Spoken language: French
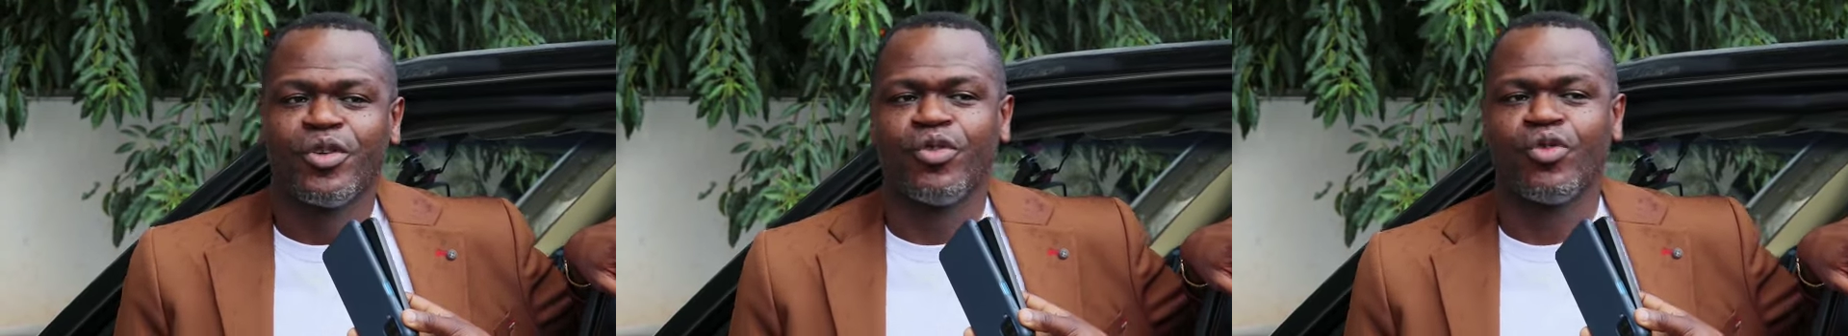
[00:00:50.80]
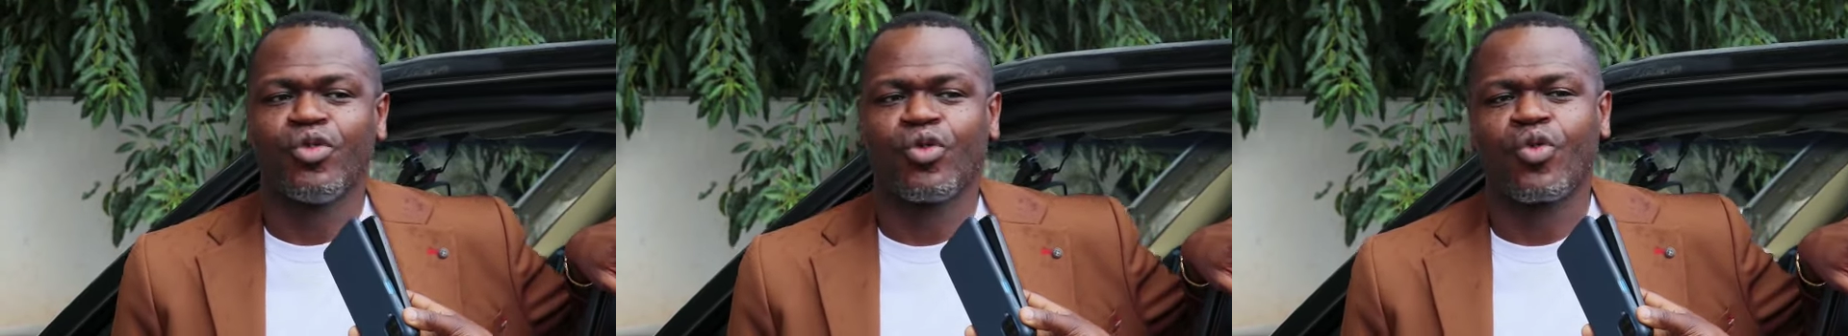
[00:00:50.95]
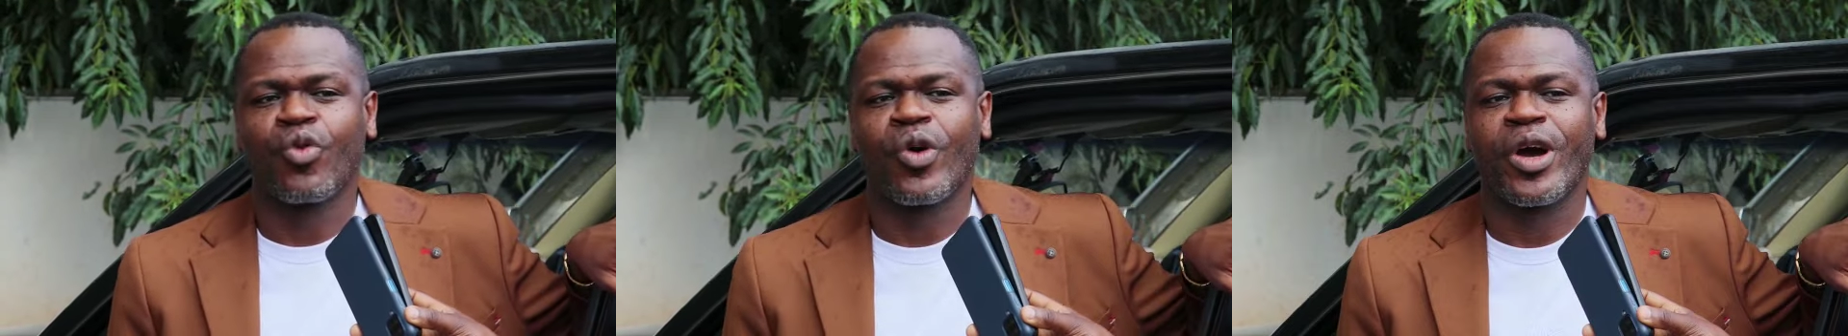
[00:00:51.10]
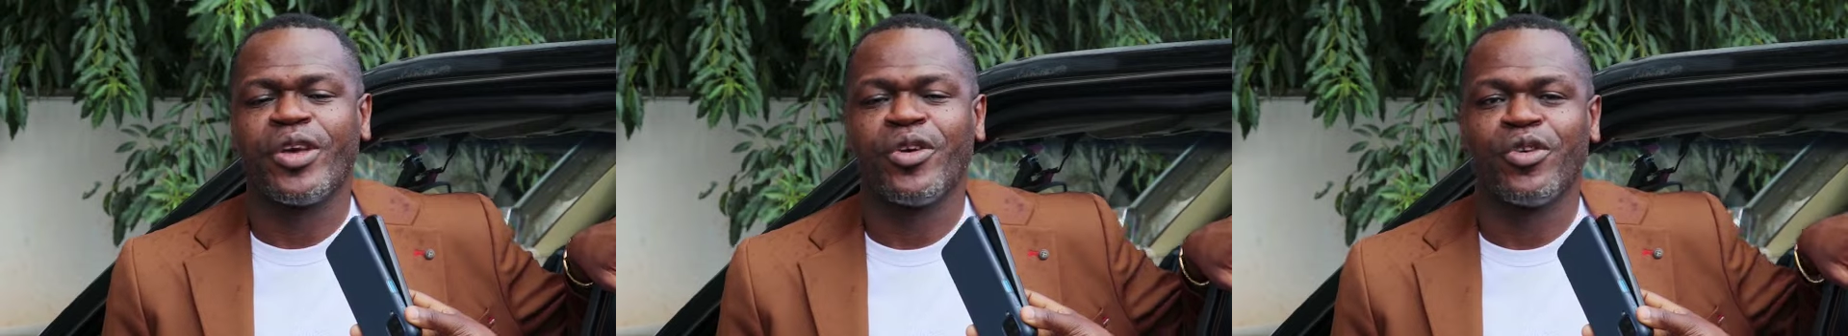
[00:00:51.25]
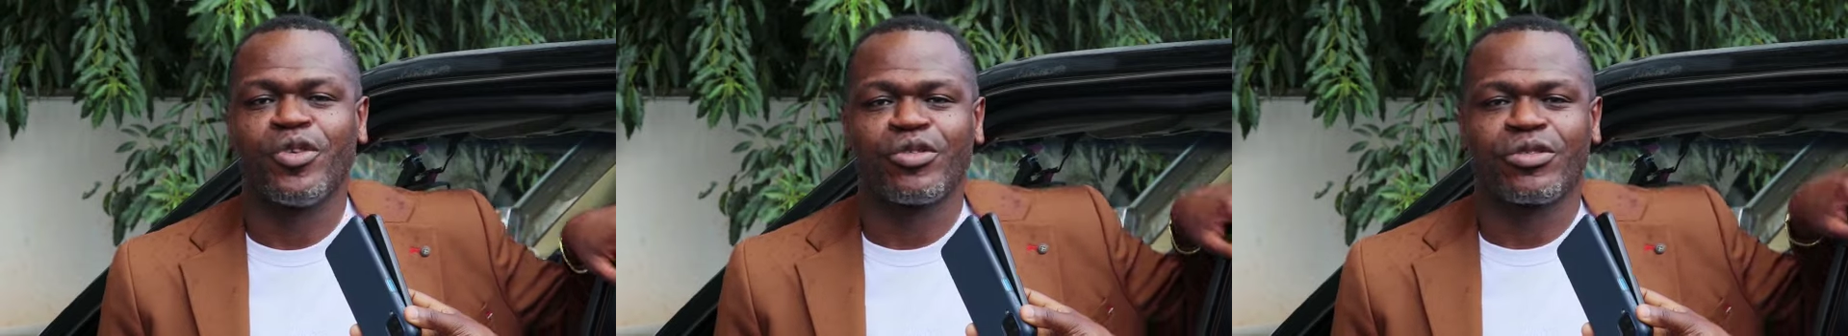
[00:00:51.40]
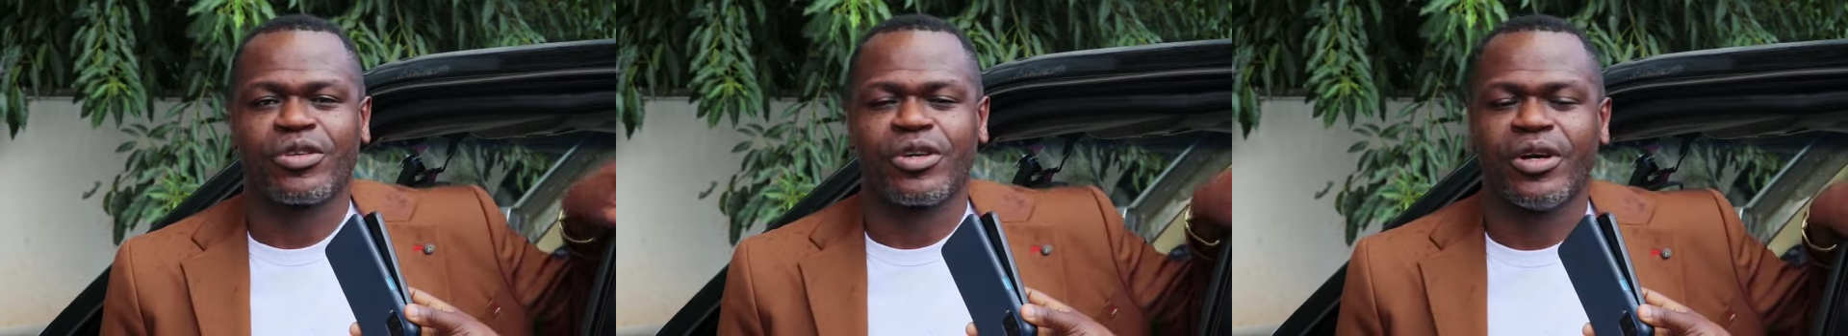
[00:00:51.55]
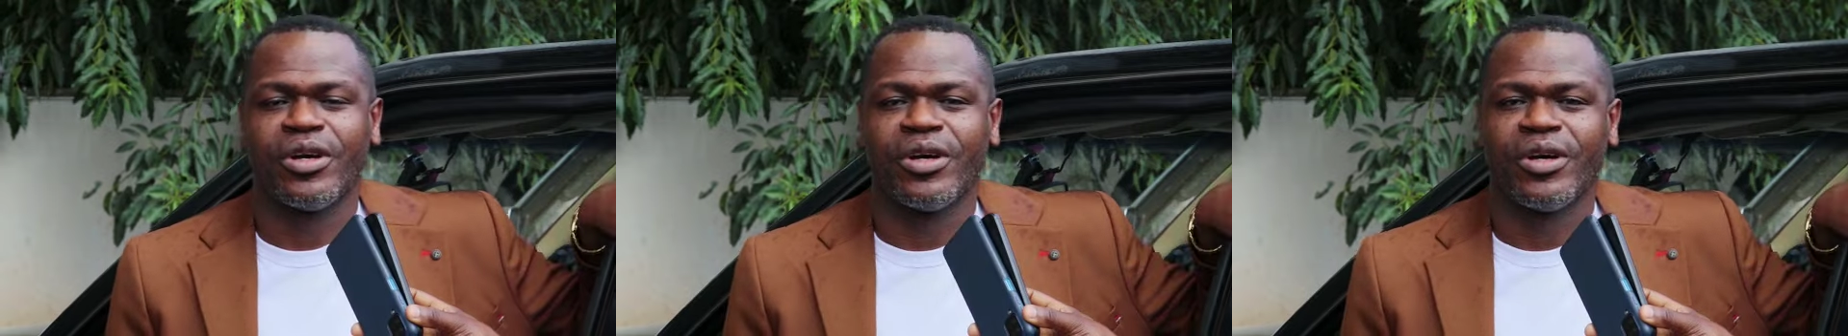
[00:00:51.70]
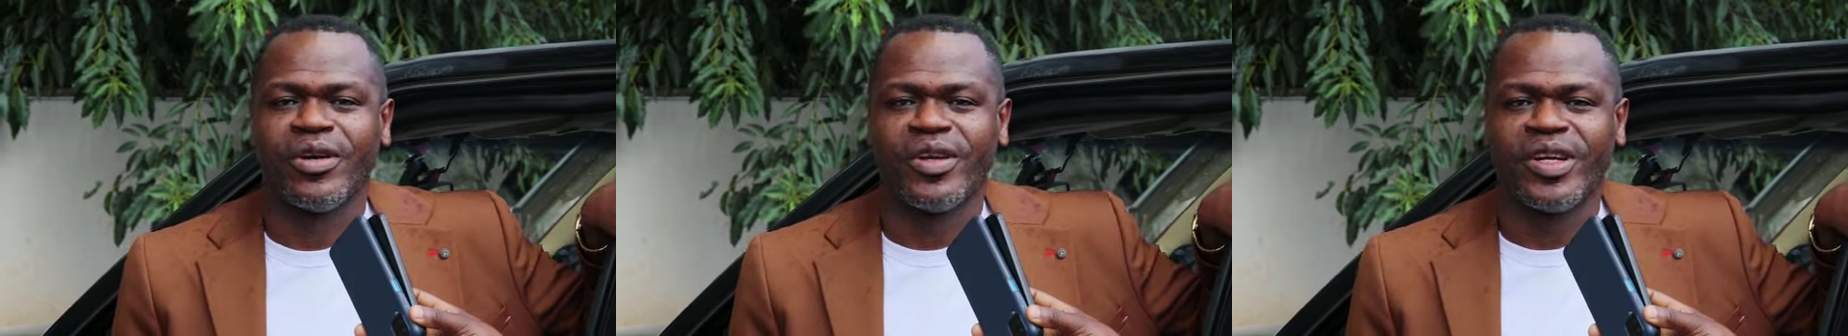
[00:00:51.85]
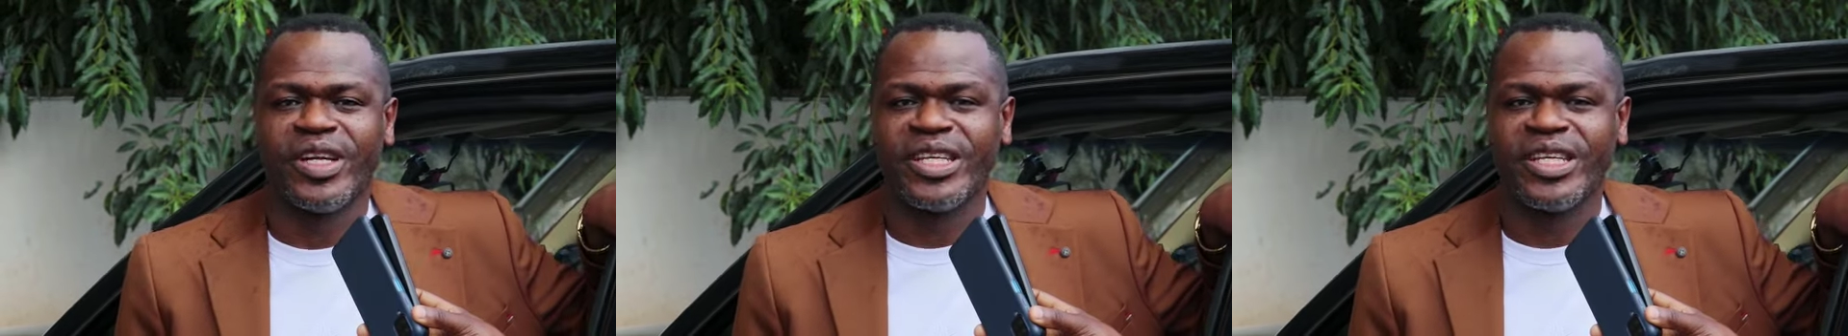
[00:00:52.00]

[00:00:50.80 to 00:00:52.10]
Nous croyons que